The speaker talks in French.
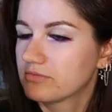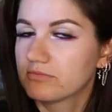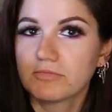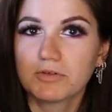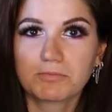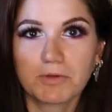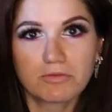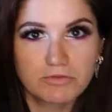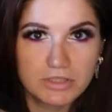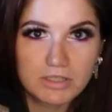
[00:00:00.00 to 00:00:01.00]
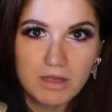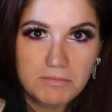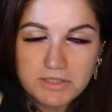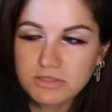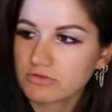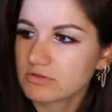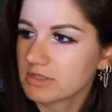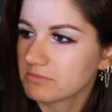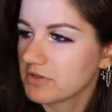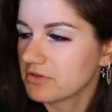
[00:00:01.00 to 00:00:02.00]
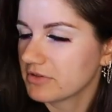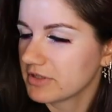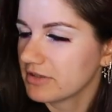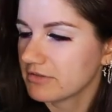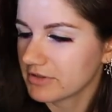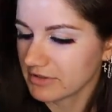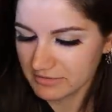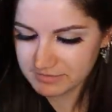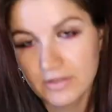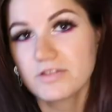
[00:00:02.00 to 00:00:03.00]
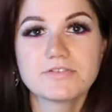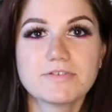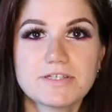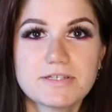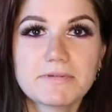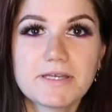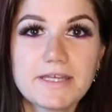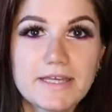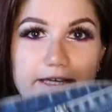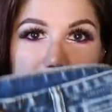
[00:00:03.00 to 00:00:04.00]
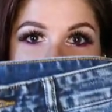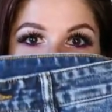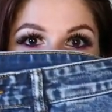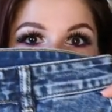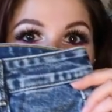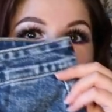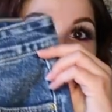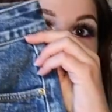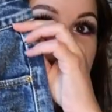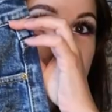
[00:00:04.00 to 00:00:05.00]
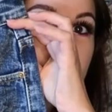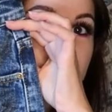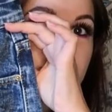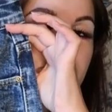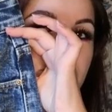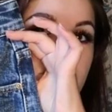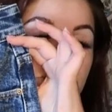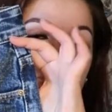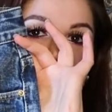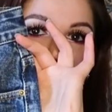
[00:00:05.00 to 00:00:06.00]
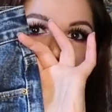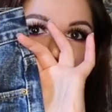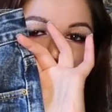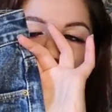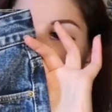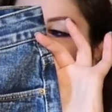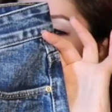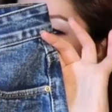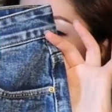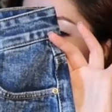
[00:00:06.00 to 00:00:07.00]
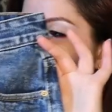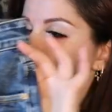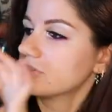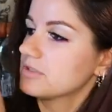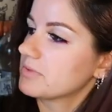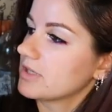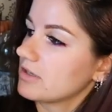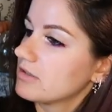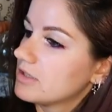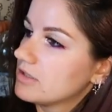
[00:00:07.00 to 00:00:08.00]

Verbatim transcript: Mais par contre il est quand même assez joli, hein, de rien voilà. Ensuite j'ai pris un short comme ça en jean, j'en ai plus du tout des shorts en jean du coup j'en ai pris un.